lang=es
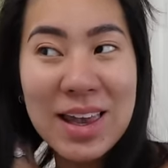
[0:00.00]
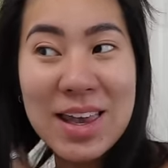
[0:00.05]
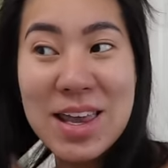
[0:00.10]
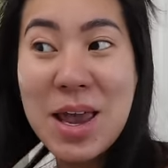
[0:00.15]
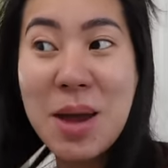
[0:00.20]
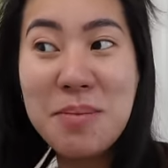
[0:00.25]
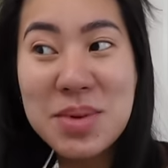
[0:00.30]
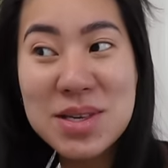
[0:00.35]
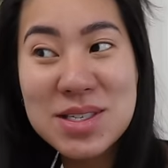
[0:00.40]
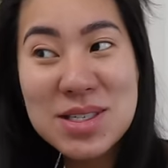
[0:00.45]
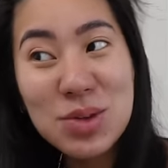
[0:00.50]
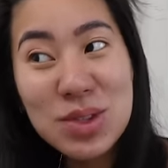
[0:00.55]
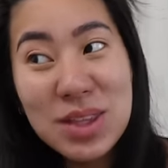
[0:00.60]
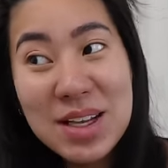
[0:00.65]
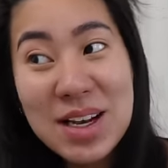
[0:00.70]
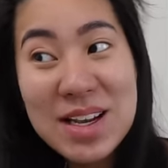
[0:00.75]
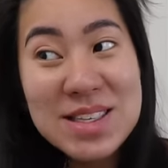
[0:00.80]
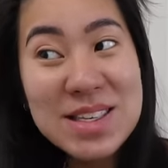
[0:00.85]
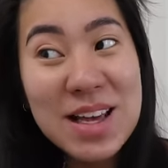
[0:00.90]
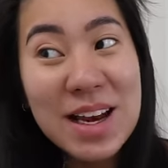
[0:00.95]
y empecé a
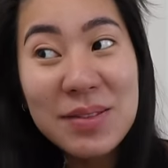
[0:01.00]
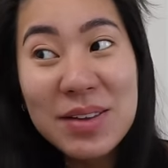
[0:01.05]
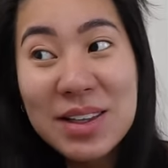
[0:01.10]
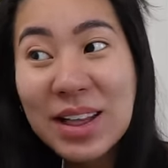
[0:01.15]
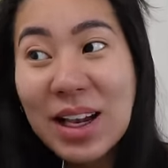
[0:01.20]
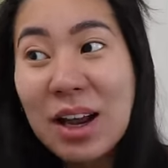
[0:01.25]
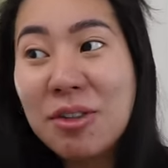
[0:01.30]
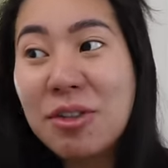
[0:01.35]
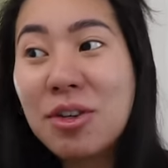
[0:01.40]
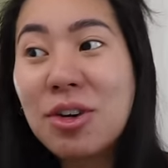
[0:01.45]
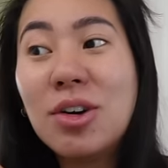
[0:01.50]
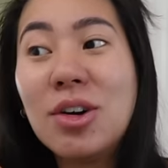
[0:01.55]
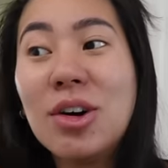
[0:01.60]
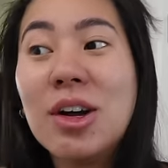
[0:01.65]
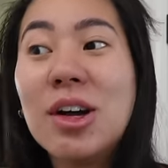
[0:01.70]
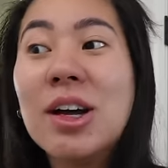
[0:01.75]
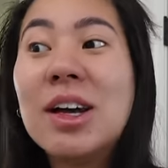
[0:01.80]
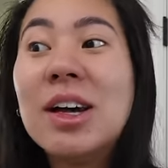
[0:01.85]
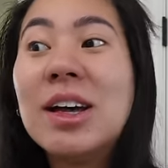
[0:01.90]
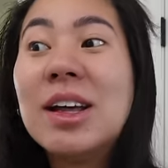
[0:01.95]
utilizar mi teléfono
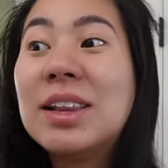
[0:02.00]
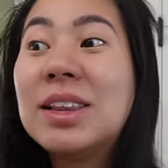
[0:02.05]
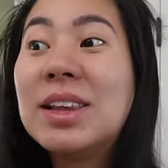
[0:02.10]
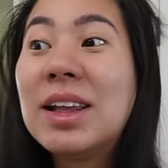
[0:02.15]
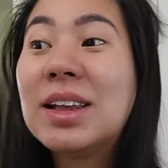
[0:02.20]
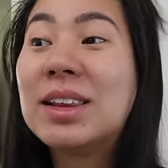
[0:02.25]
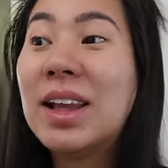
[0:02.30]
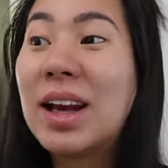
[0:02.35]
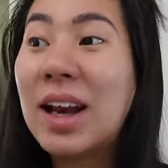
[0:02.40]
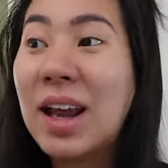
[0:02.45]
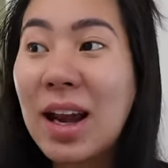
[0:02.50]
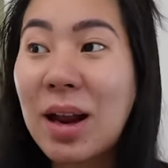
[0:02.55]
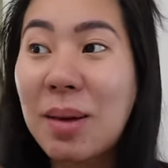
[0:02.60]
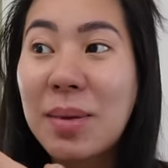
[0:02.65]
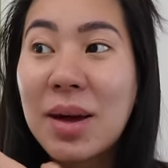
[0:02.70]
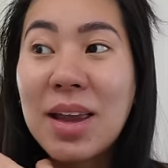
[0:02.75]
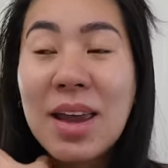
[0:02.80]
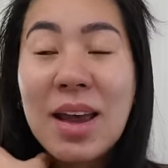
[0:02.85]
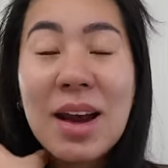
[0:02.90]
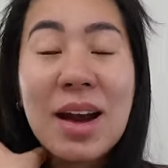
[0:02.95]
de 3 de la
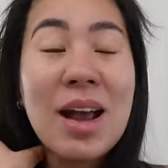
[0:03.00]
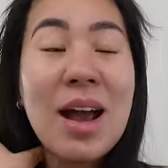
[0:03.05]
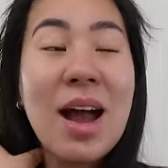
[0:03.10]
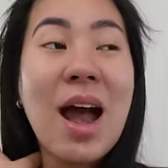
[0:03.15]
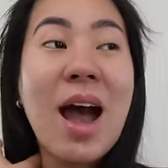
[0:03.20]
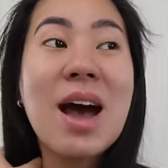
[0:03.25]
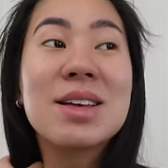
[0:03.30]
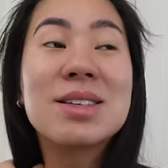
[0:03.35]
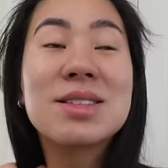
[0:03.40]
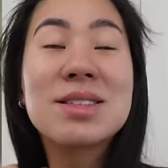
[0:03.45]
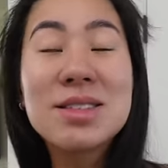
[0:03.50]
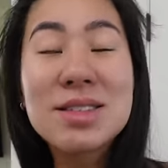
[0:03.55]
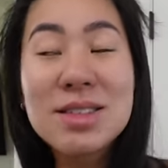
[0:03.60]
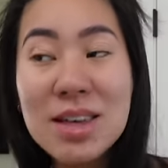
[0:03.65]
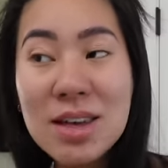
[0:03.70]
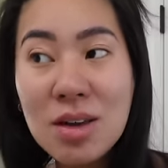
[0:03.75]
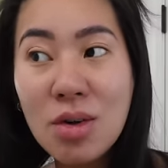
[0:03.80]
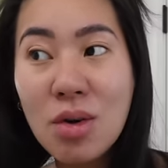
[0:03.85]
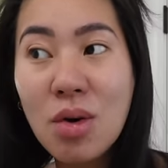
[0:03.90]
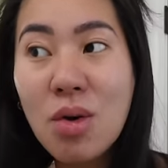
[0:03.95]
mañana a
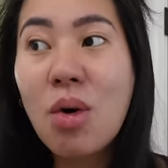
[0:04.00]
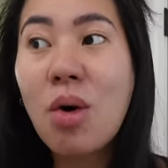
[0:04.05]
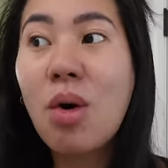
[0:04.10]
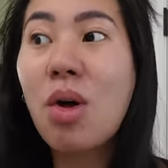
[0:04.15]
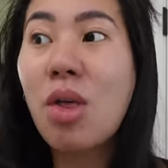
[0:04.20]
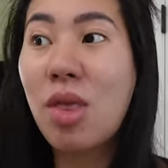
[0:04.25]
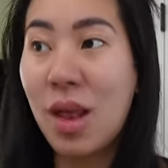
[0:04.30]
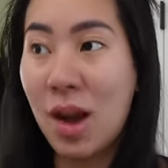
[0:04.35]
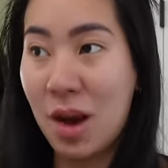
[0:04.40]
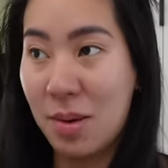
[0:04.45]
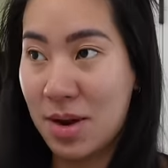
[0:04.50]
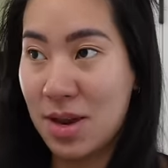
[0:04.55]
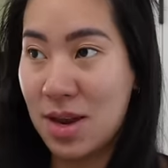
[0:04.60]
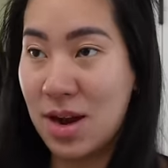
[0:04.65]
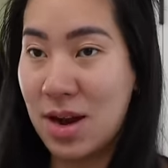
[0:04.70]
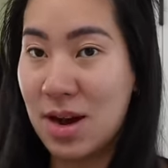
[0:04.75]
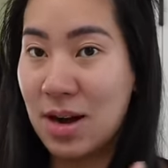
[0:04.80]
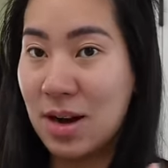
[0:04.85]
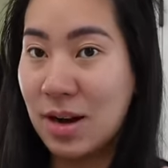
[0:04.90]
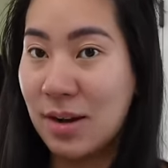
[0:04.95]
5 de la
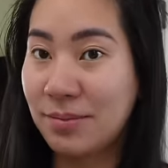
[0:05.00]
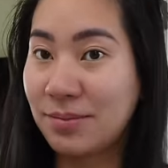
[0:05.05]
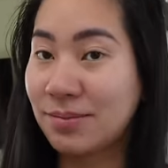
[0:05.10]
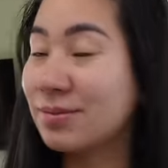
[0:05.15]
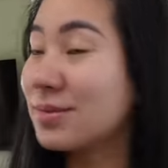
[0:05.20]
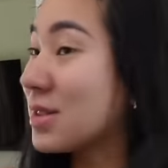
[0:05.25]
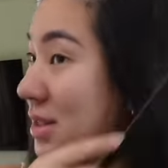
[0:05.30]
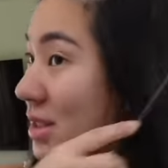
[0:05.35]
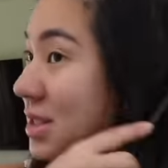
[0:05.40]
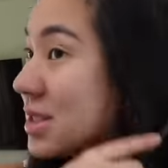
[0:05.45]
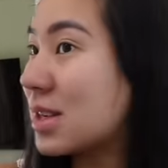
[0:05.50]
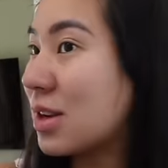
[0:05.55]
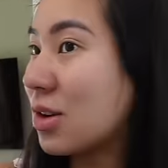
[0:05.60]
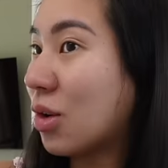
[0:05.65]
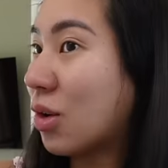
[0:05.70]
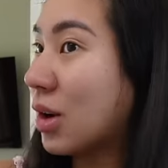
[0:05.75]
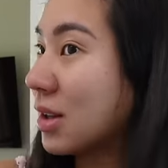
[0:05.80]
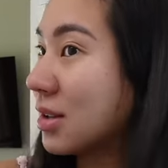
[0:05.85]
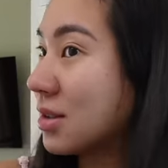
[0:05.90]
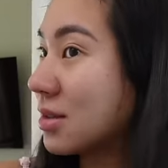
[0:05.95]
mañana. Sí,
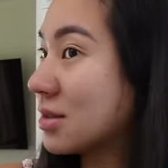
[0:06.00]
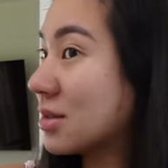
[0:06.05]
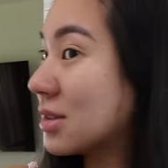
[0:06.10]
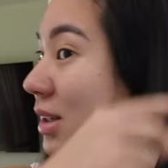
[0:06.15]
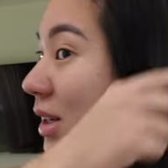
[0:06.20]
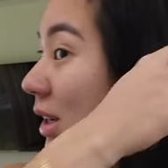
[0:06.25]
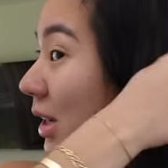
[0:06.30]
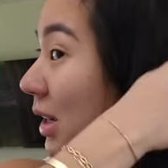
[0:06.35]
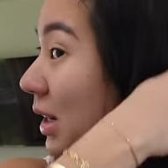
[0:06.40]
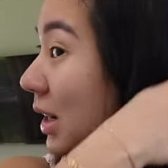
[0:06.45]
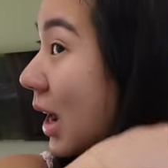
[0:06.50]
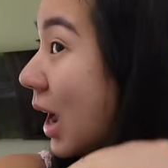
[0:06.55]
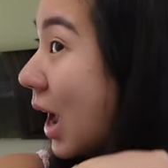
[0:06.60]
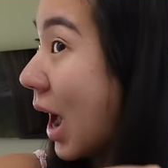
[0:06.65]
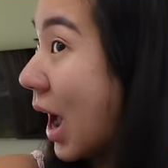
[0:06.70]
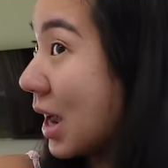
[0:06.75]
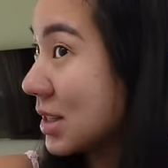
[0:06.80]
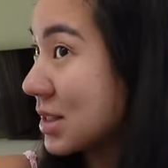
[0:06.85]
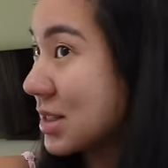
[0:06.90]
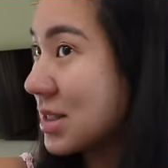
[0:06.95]
señores.
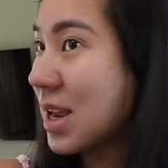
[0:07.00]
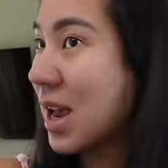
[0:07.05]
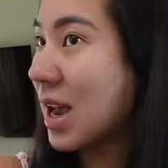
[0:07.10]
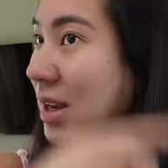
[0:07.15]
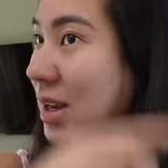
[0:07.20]
Así